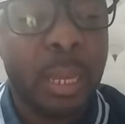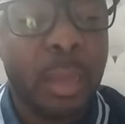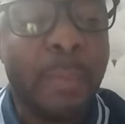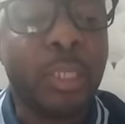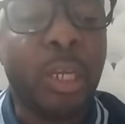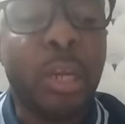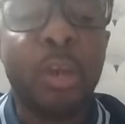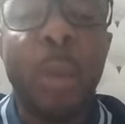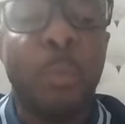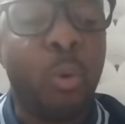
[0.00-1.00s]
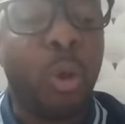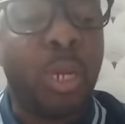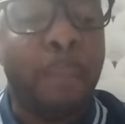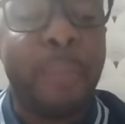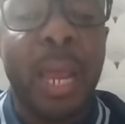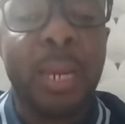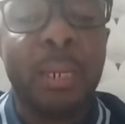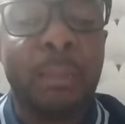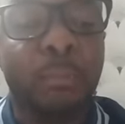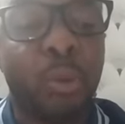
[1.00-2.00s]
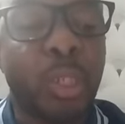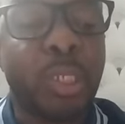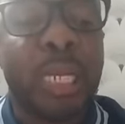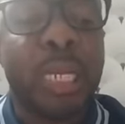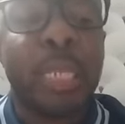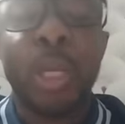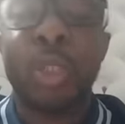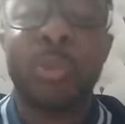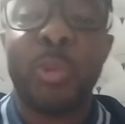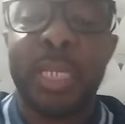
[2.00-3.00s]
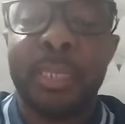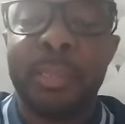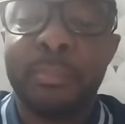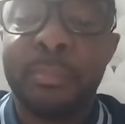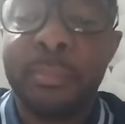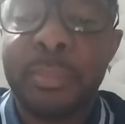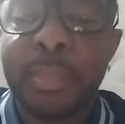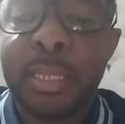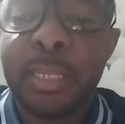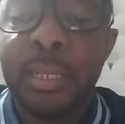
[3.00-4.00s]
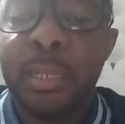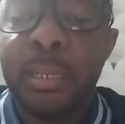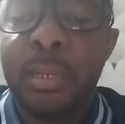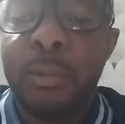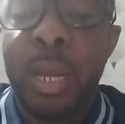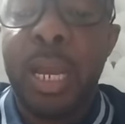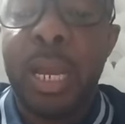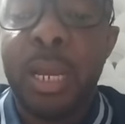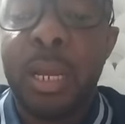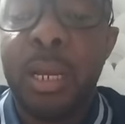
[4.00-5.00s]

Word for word: Mettez le cœur pour qu'on en parle, pour que ça rentre dans les oreilles. Voilà.